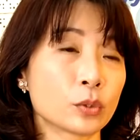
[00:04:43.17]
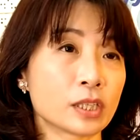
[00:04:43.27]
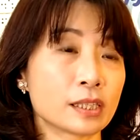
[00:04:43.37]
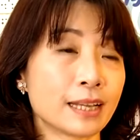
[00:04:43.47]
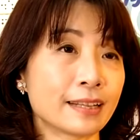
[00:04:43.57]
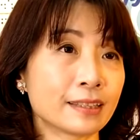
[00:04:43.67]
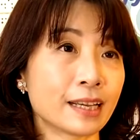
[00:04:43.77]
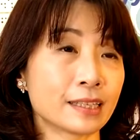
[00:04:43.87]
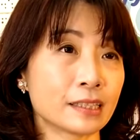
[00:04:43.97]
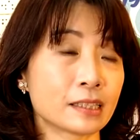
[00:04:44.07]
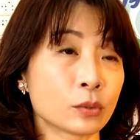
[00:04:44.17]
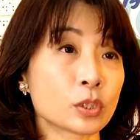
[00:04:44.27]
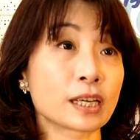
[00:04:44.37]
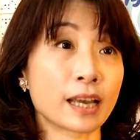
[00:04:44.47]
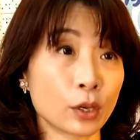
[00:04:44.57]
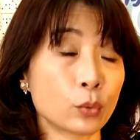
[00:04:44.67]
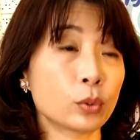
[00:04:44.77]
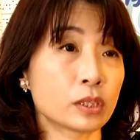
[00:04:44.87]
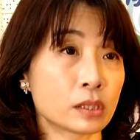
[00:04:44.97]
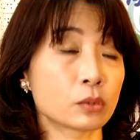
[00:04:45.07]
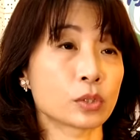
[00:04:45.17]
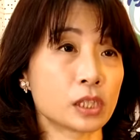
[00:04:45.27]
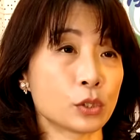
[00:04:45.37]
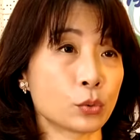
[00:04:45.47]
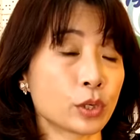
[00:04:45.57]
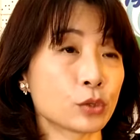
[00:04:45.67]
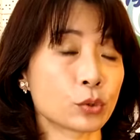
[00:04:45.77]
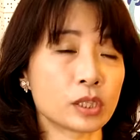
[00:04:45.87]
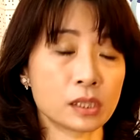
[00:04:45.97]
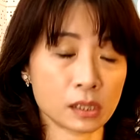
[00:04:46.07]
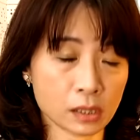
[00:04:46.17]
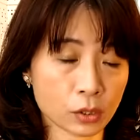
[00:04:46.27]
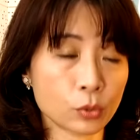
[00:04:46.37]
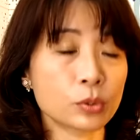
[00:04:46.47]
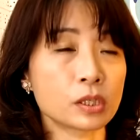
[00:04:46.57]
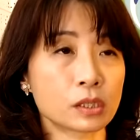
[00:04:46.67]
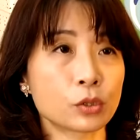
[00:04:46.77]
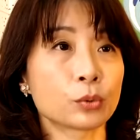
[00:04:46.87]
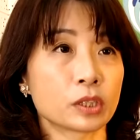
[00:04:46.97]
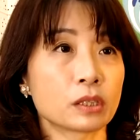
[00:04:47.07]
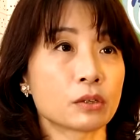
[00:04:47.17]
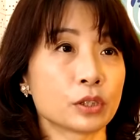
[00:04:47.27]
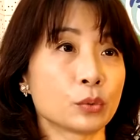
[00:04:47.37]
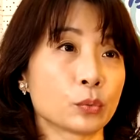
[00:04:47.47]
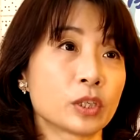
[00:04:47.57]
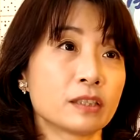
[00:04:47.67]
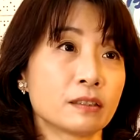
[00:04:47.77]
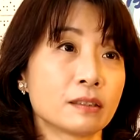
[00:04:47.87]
或者是谈代理或者开会的这种机会，所以其实都一。自动的到英文，